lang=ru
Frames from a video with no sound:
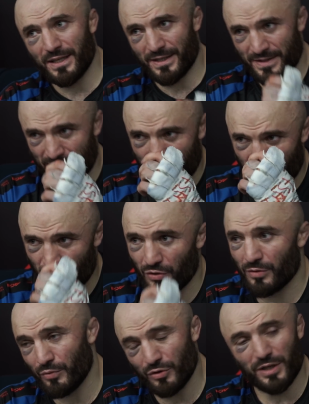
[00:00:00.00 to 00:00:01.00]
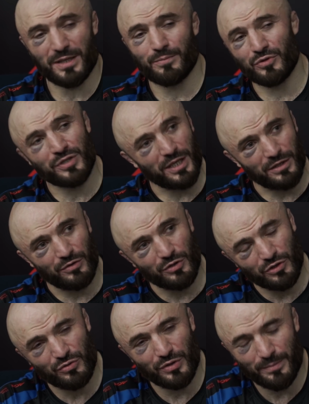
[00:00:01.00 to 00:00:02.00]
Я знал, что он будет отпускать
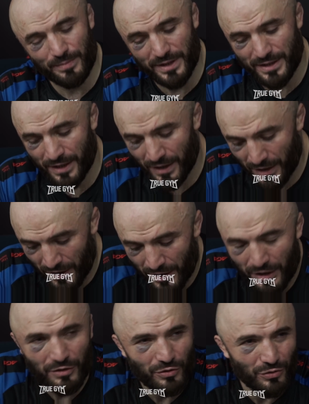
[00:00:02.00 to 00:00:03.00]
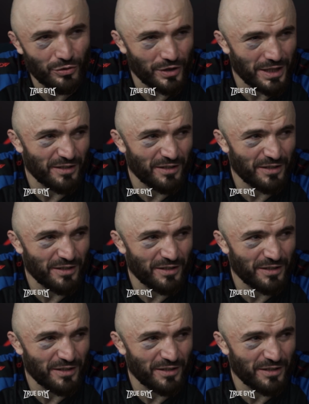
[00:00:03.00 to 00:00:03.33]
ножку и бить рукой.